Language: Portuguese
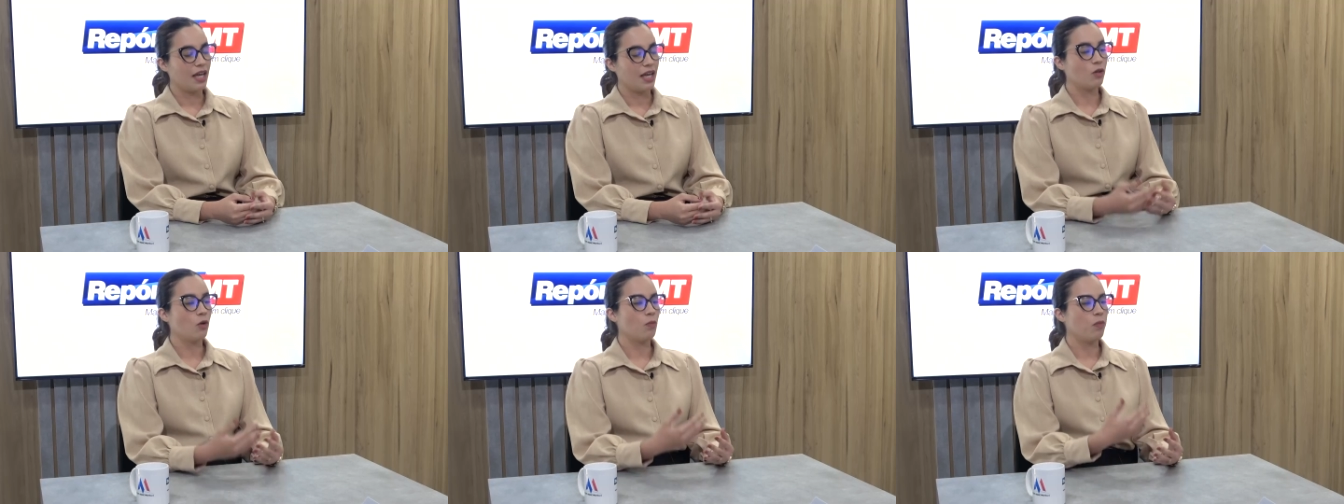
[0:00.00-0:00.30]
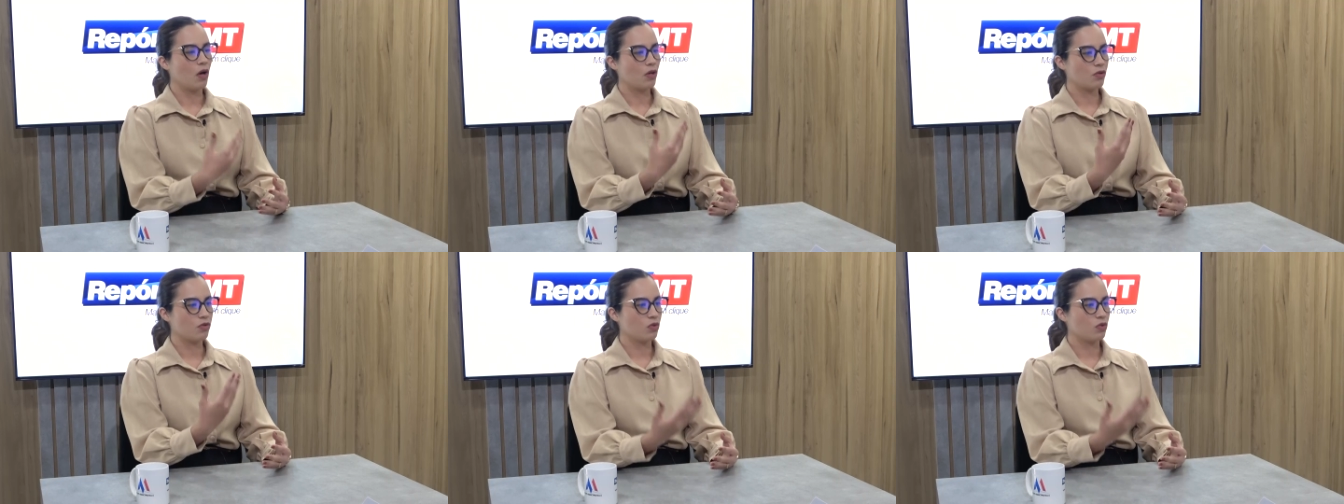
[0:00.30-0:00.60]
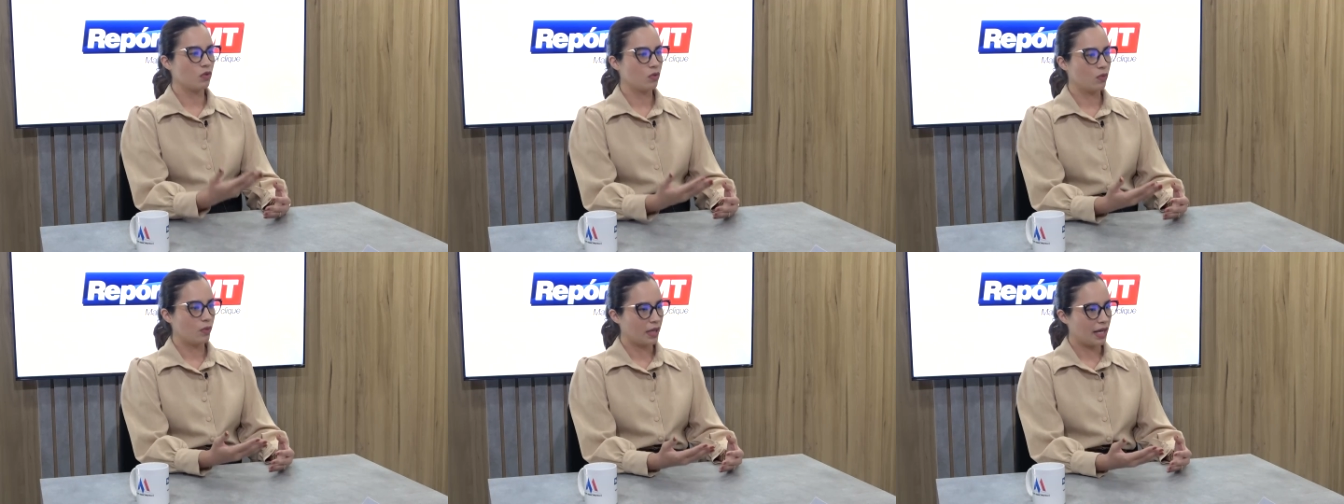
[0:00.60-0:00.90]
Eu não
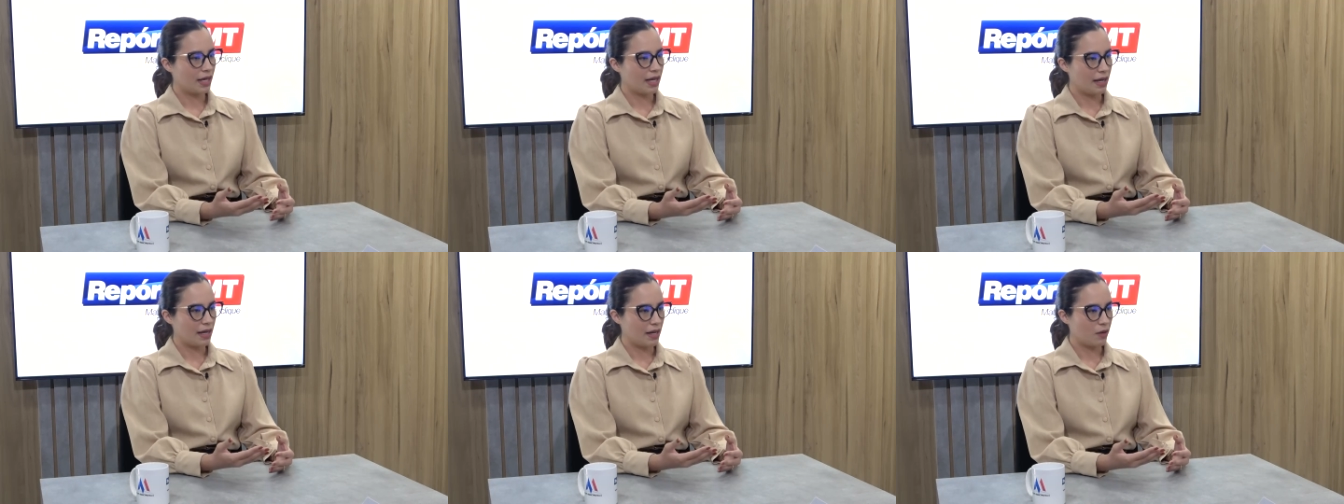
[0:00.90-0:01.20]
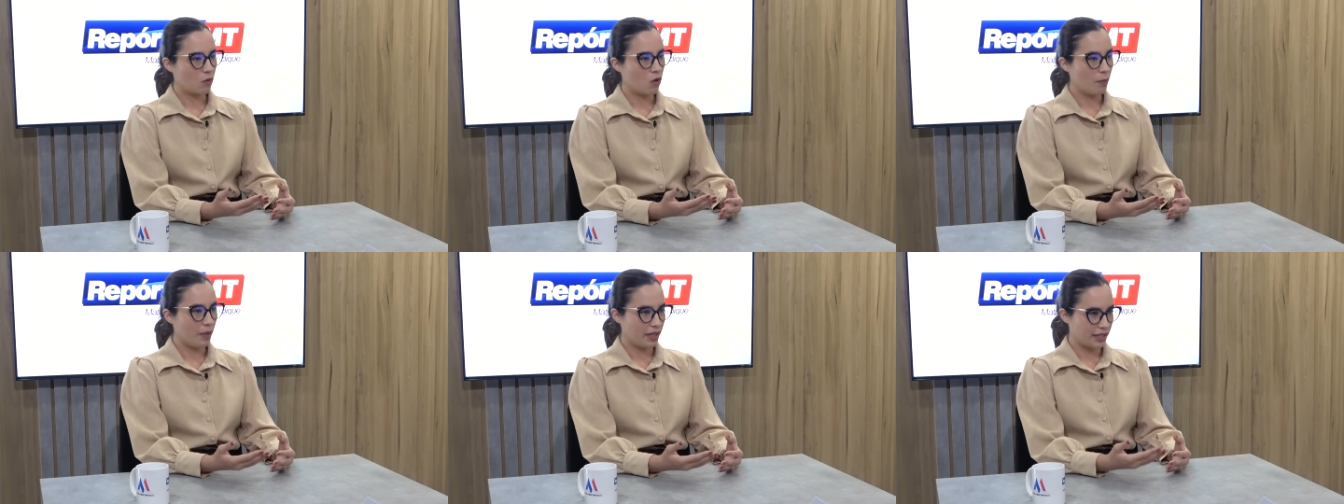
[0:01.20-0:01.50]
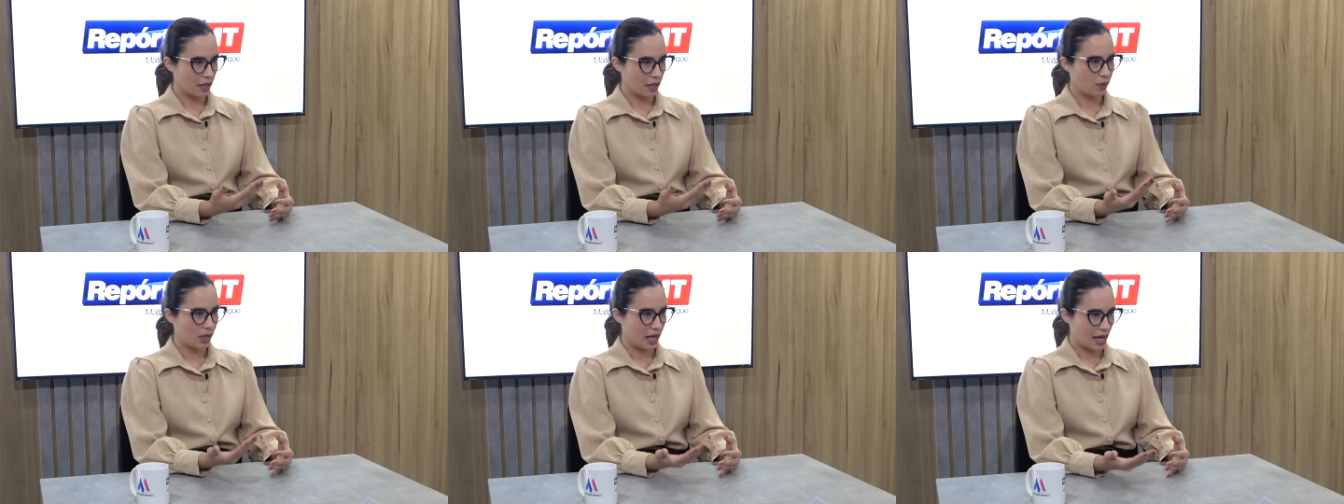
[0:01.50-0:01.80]
posso
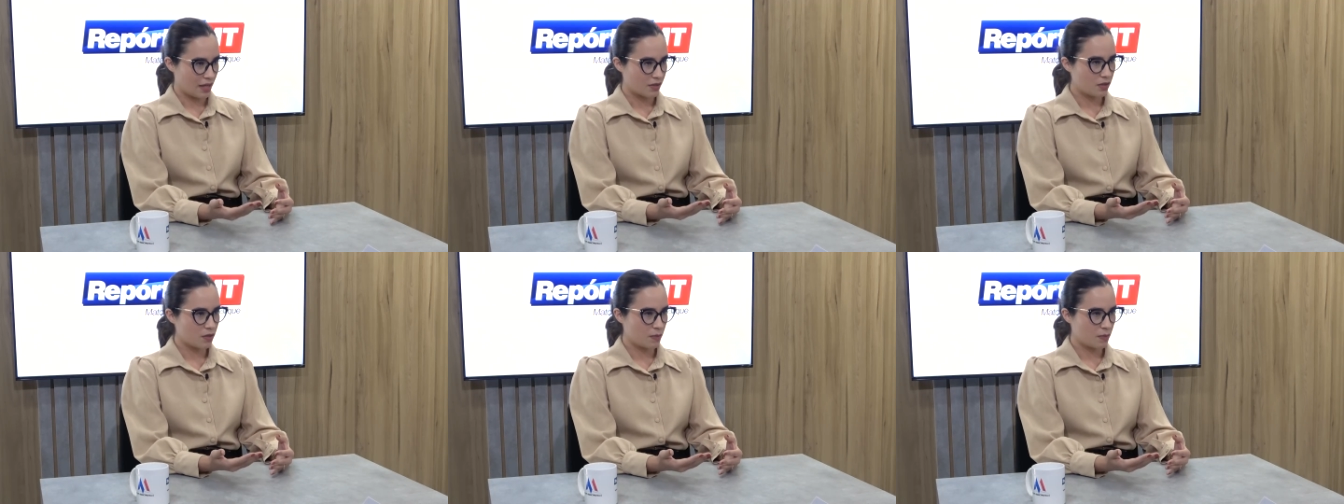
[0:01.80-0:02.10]
comentar o caso